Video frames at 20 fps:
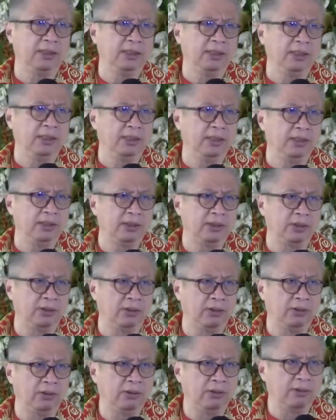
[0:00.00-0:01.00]

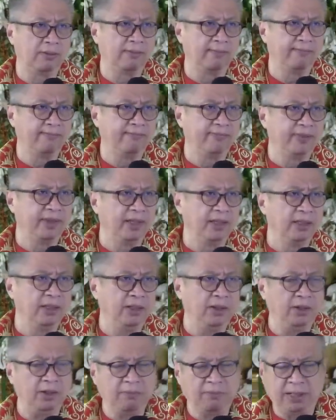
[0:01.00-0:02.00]
So,
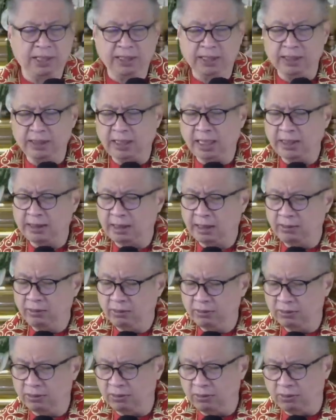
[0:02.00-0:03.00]
yung ibang
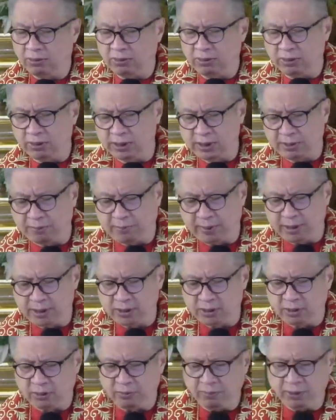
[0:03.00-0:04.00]
nagtatanong tungkol do sa First
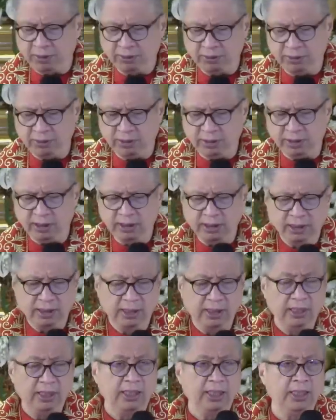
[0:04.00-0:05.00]
Communion,
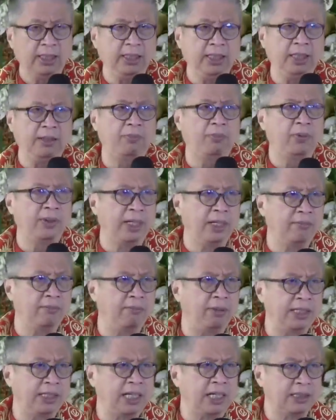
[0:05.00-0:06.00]
hindi po yan
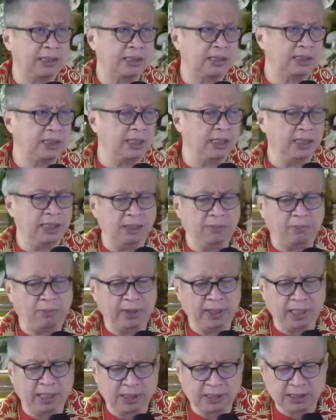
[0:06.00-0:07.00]
batas, hindi po
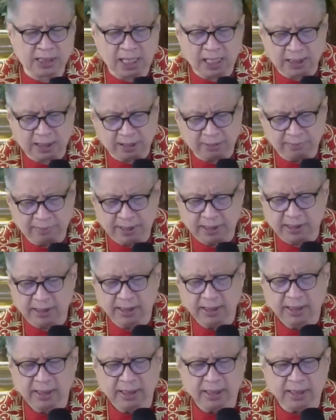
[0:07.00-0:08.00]
yan sacrament,
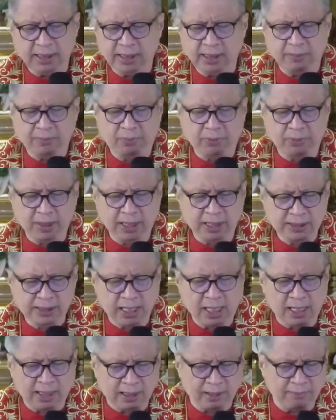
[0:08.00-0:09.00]
hindi po yan
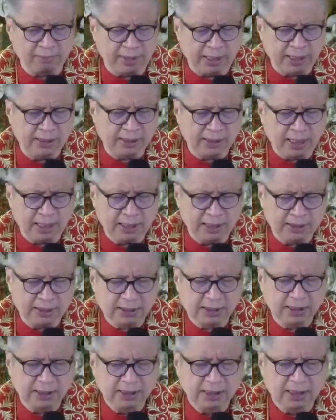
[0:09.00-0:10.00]

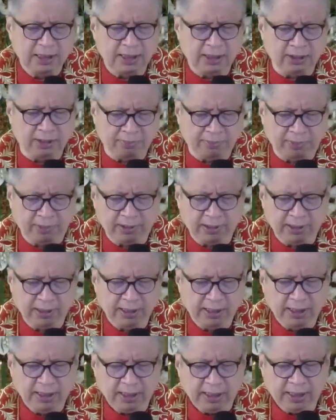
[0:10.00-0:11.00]
sacramentals. Ano po?
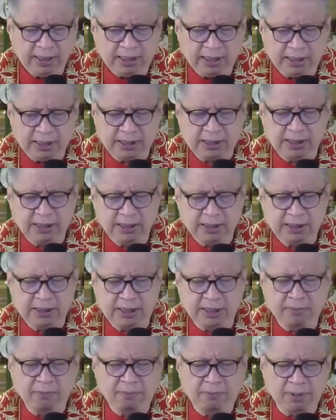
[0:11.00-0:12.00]
It is
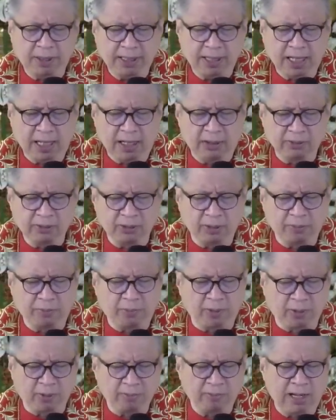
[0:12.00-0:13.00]
simply out of
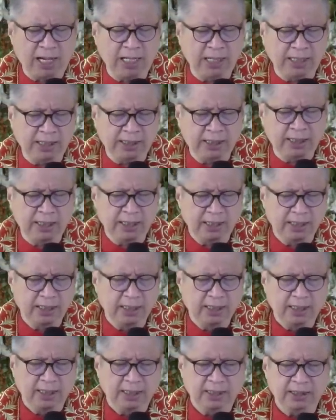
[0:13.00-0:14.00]
formality
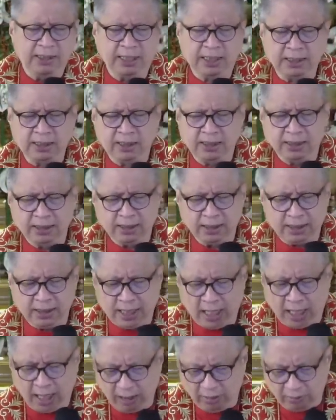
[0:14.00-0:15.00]
that
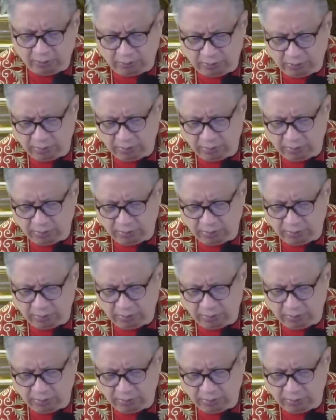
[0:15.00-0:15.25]
now